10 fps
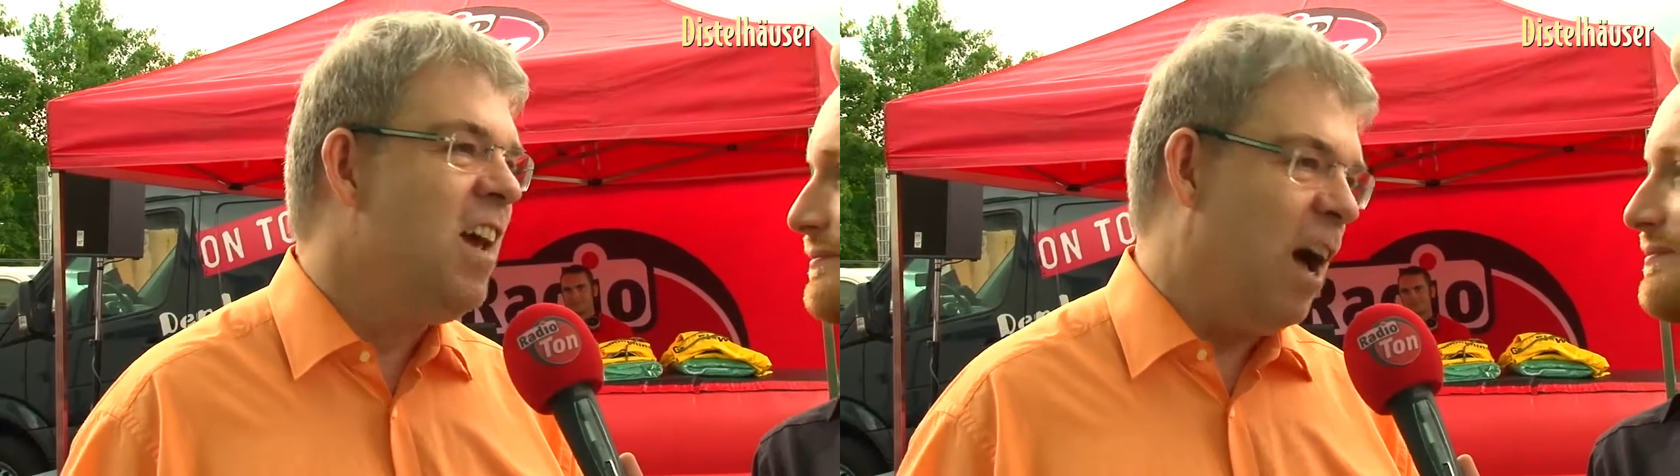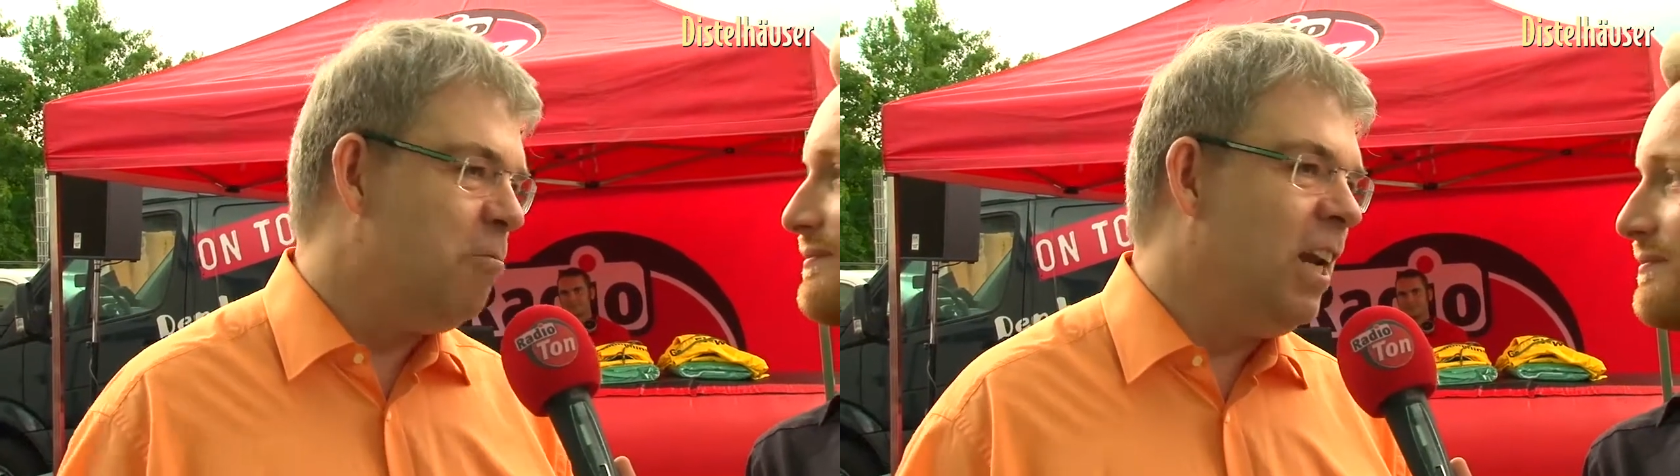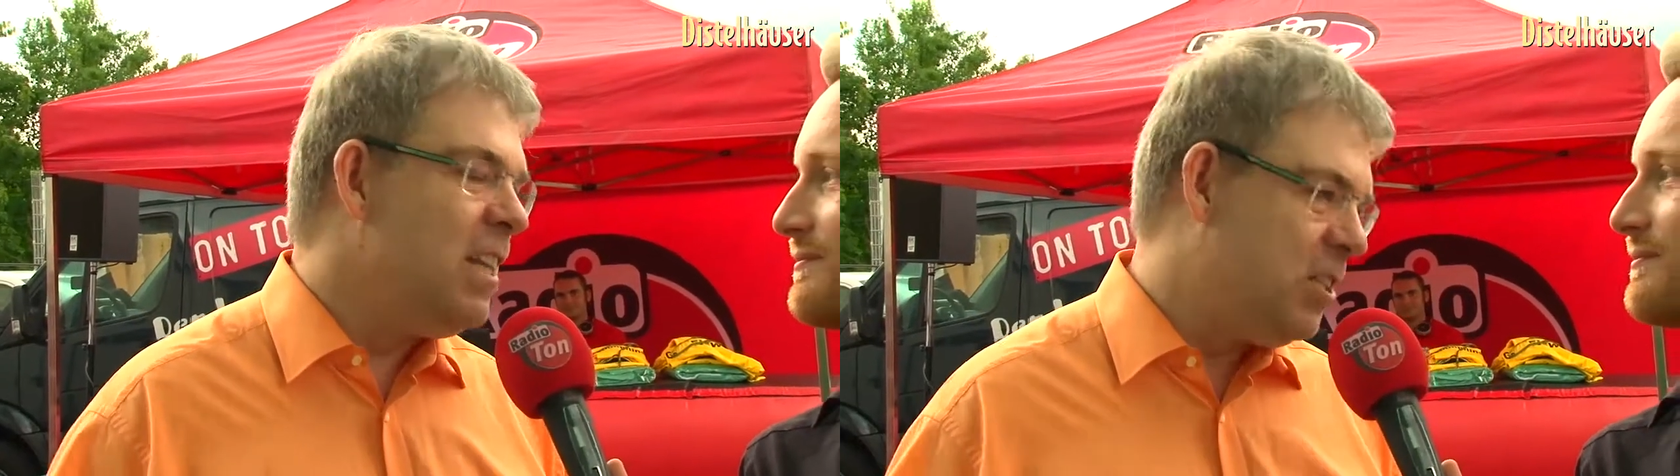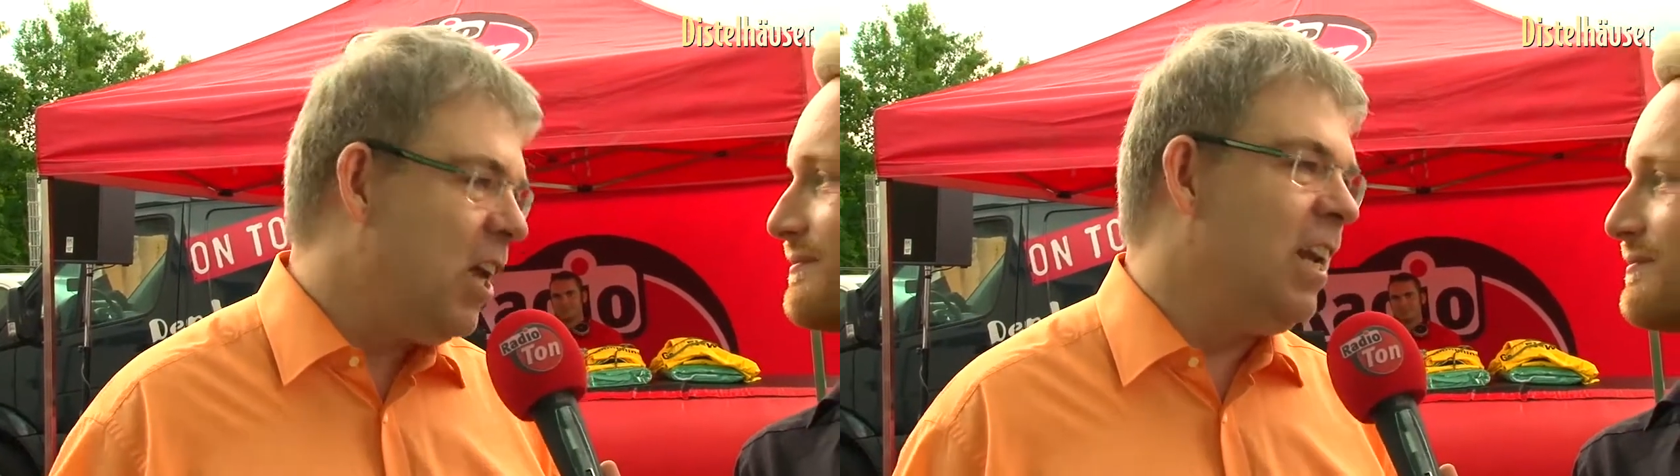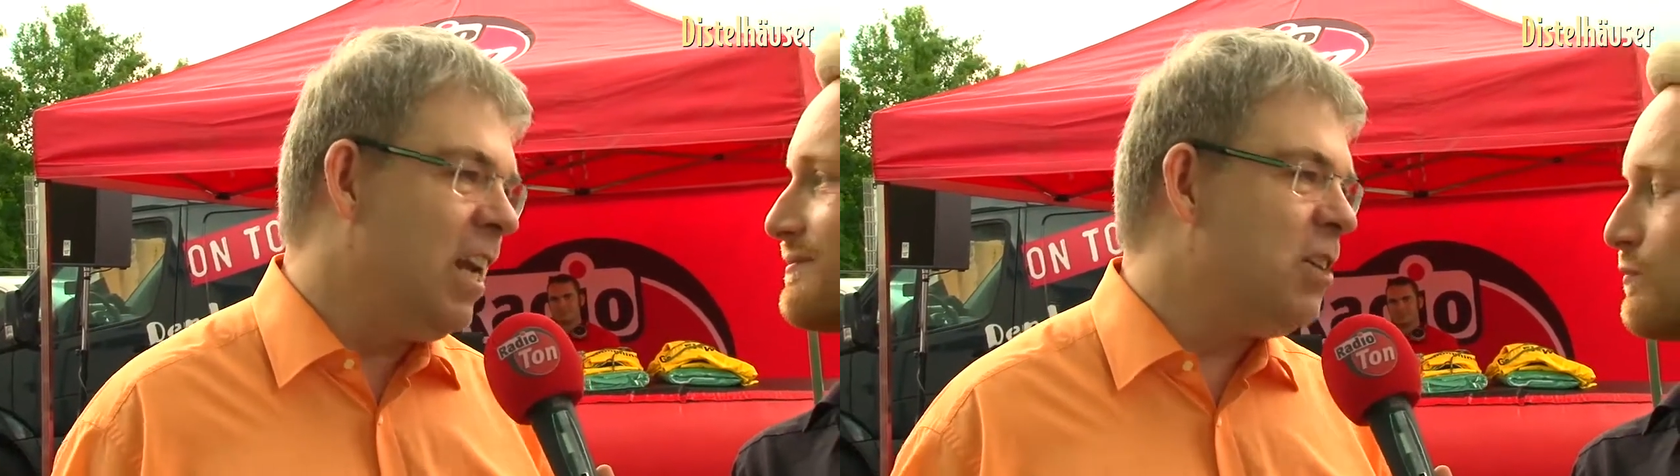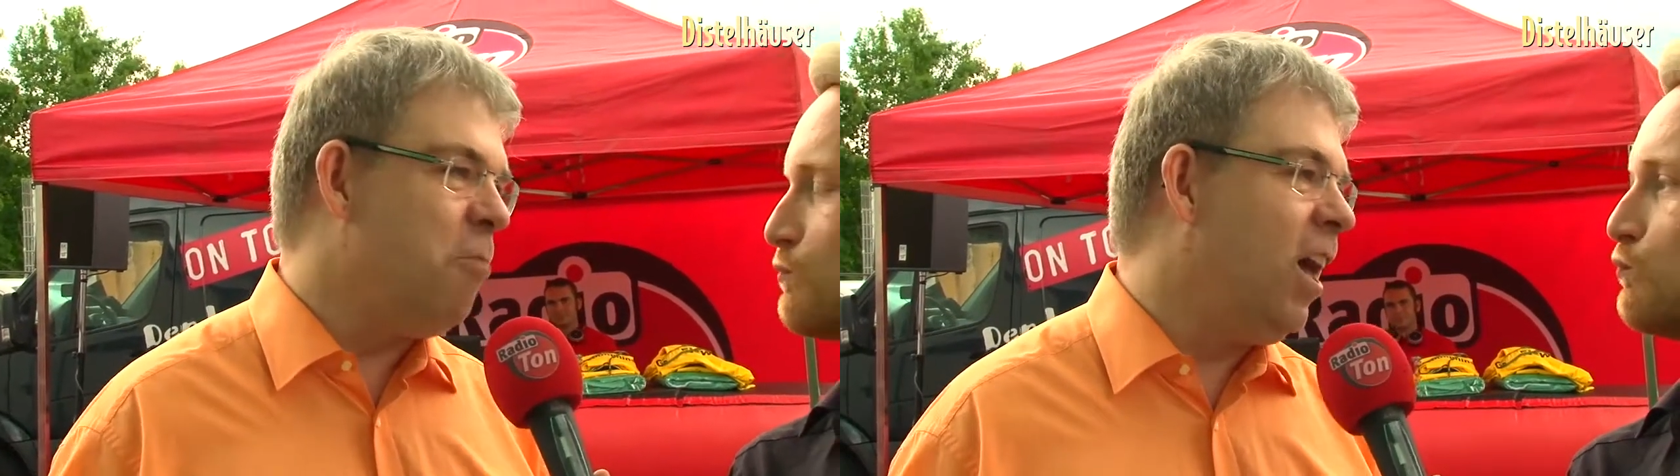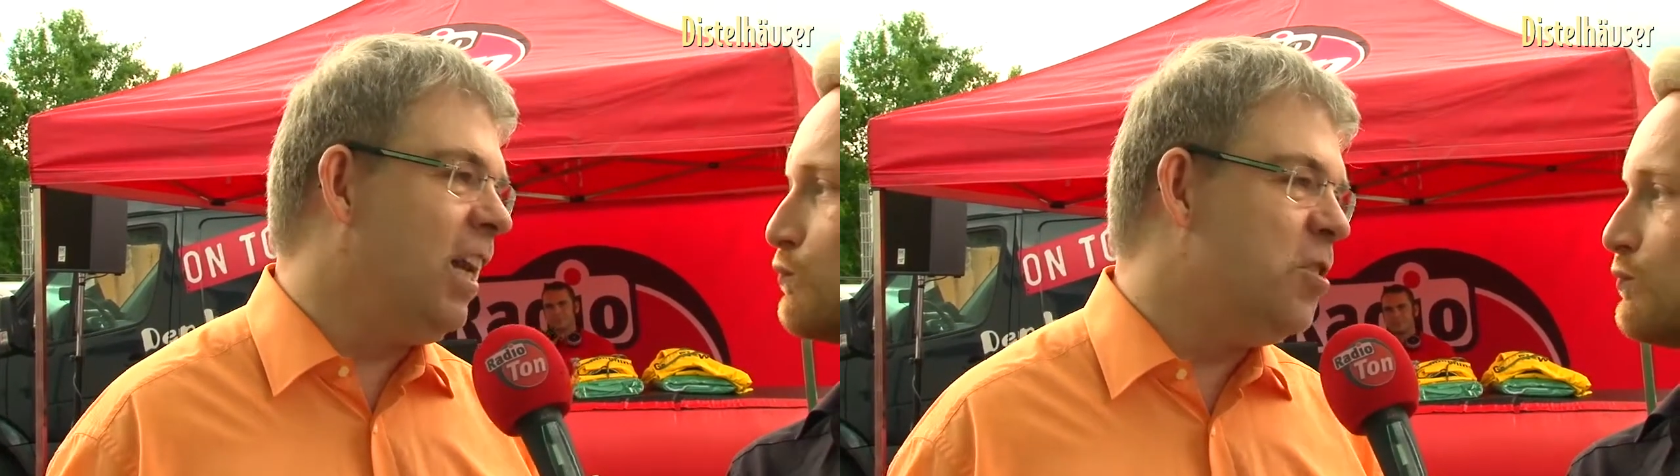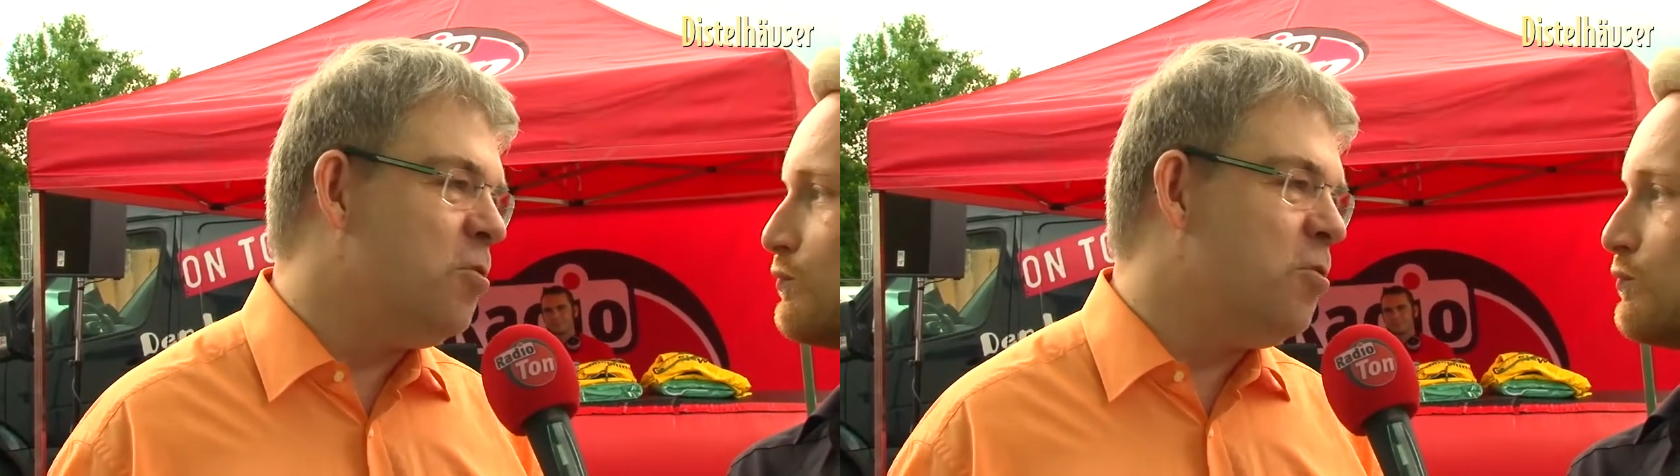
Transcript: aber letztendlich war dann die